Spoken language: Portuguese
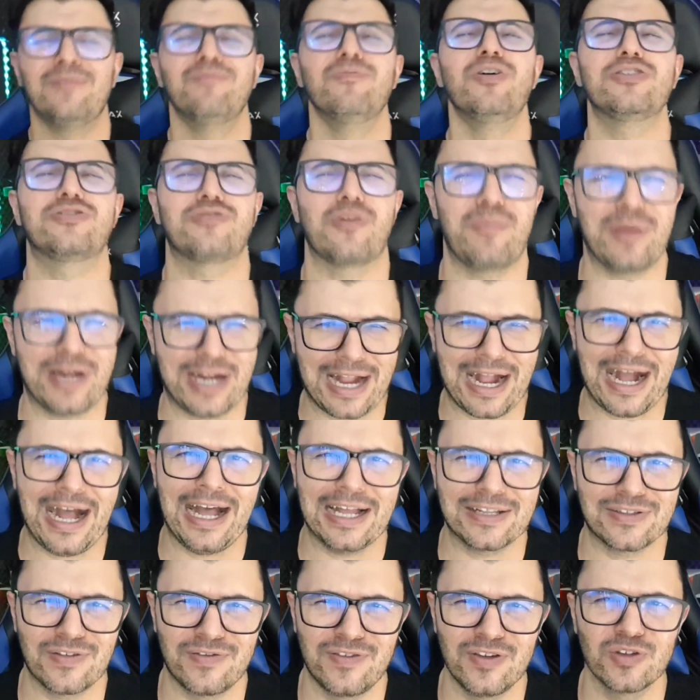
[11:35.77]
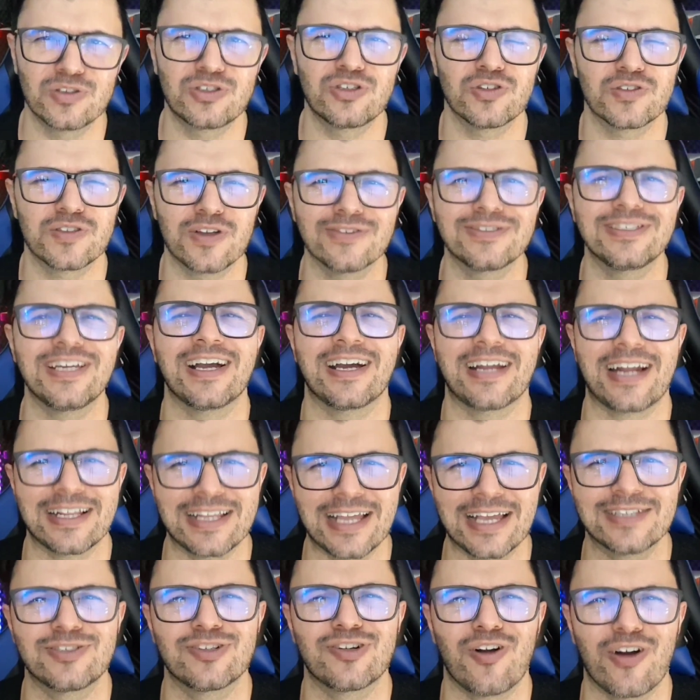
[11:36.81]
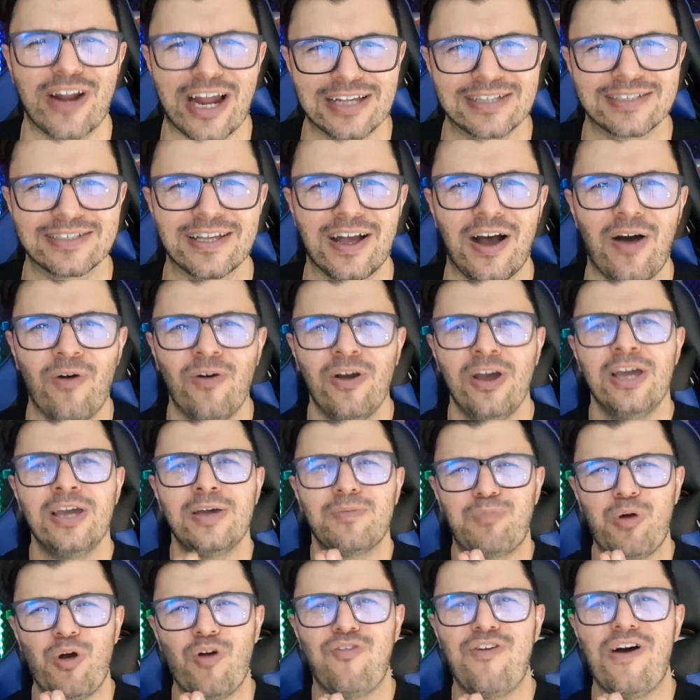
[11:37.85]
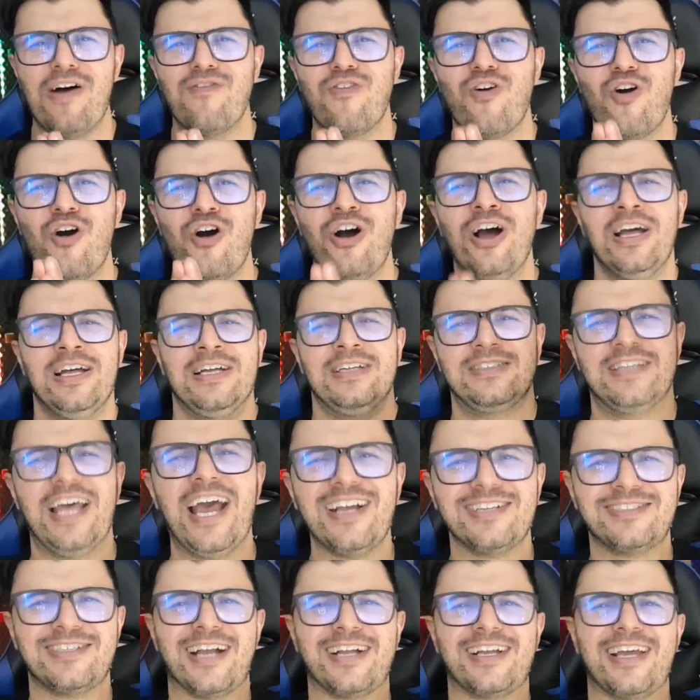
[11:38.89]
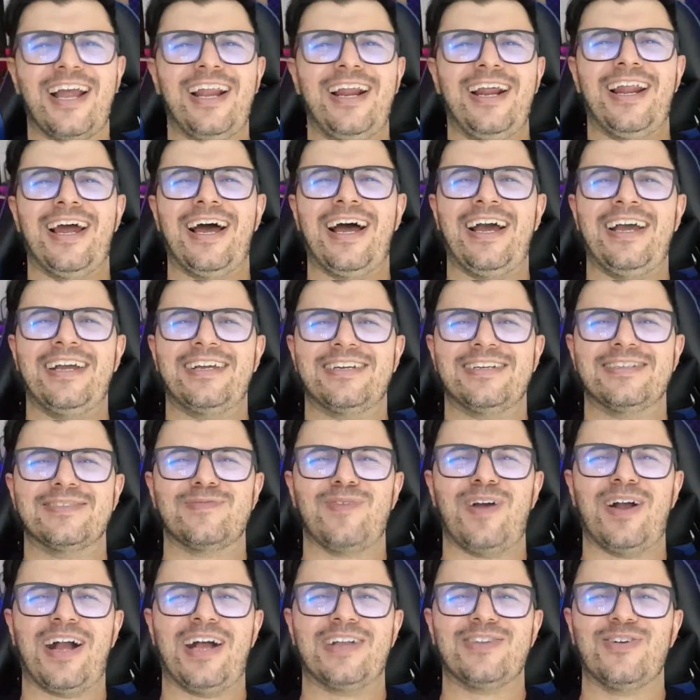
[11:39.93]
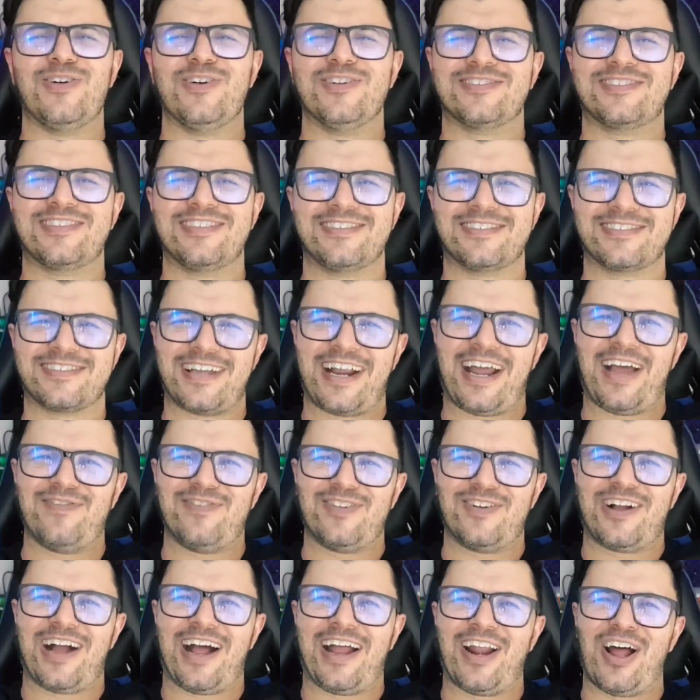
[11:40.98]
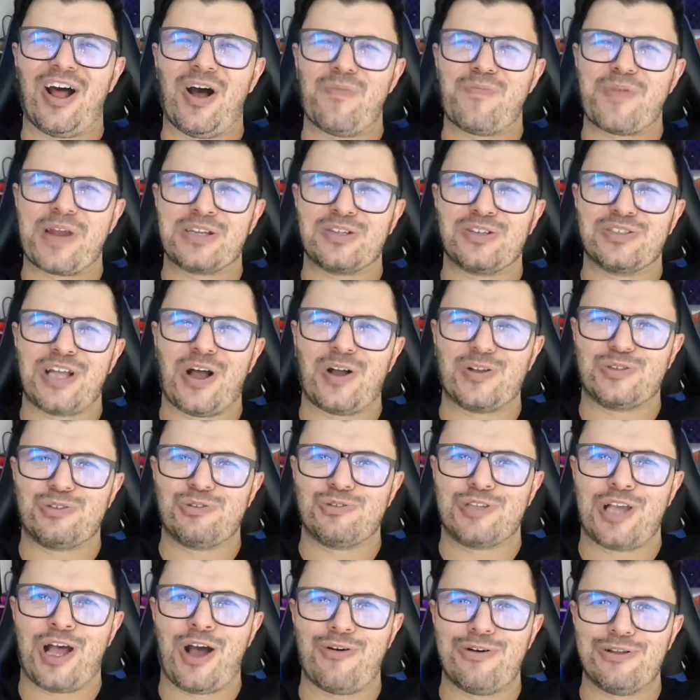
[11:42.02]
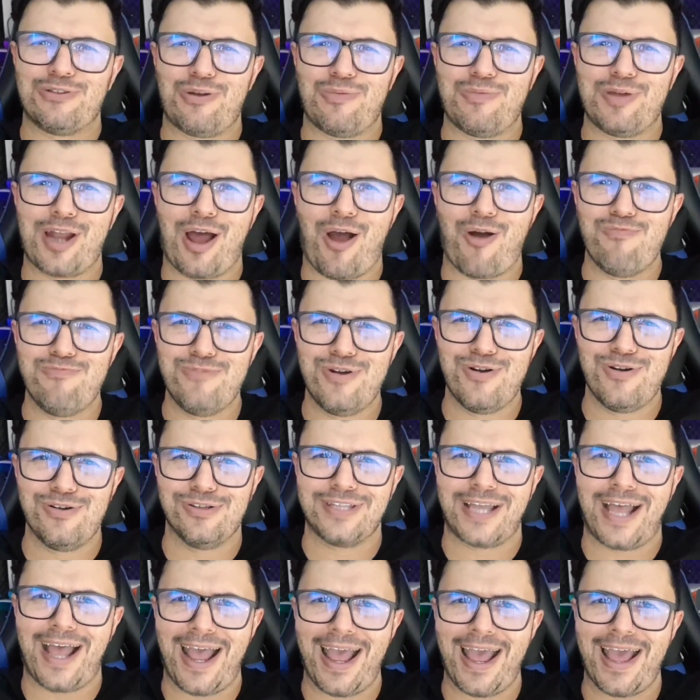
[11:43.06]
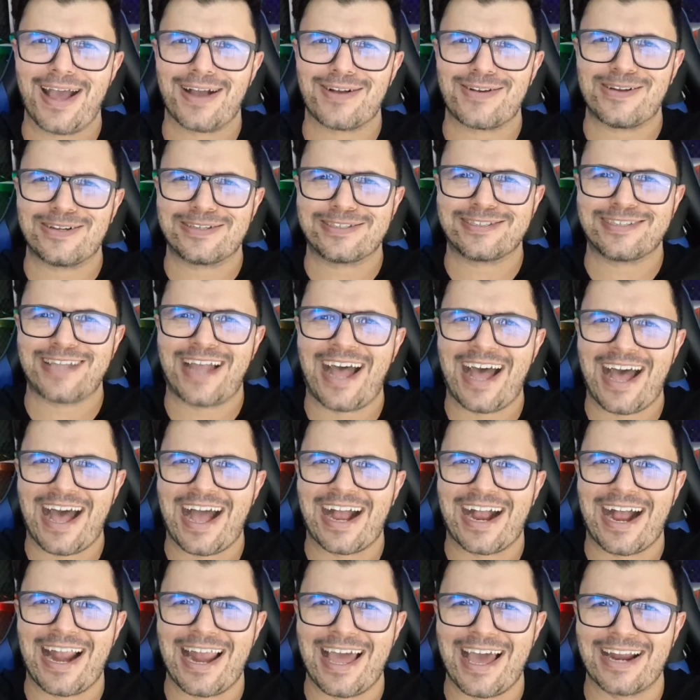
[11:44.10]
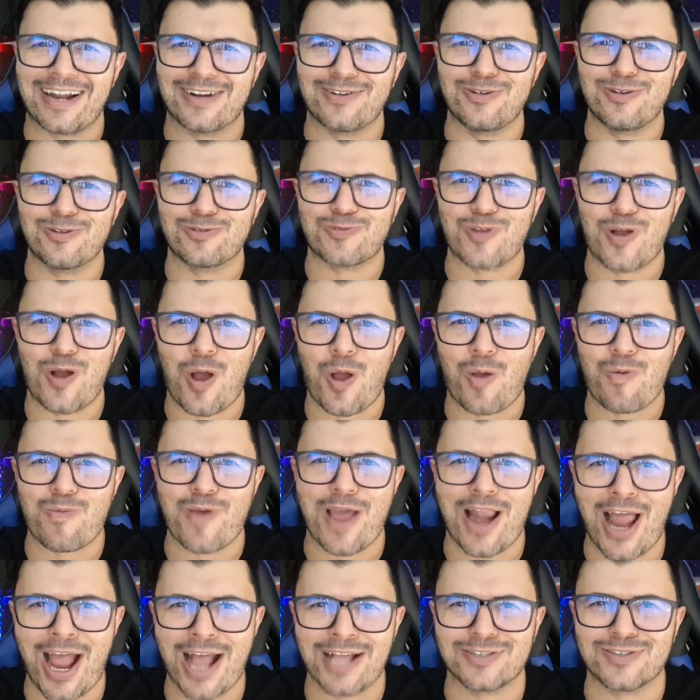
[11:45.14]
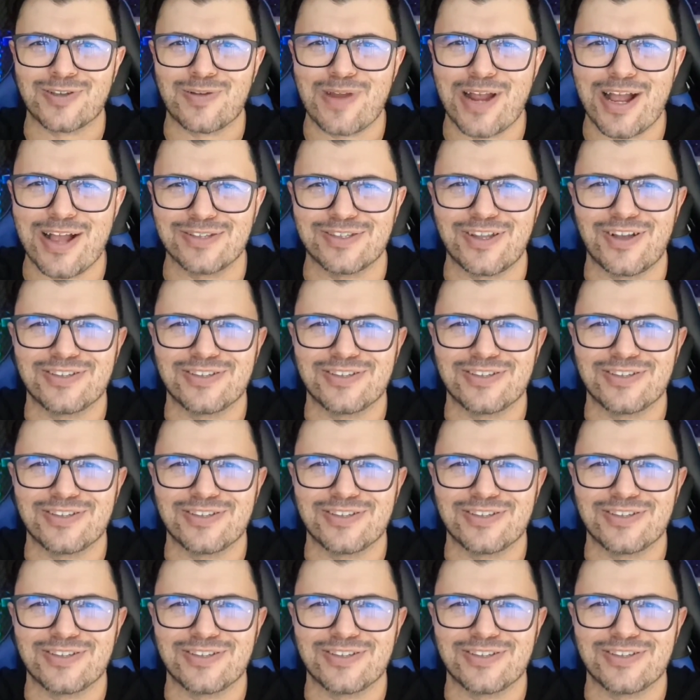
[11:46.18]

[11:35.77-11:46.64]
Muito obrigado, viu? Tiozão te agradece de coração. Por favor, deixa aquele like esmagador, se inscreve no canal para ajudar o tiozão a dominar o mundo. Aí, como é que está a galera no YouTube? Beleza? sobrinhos?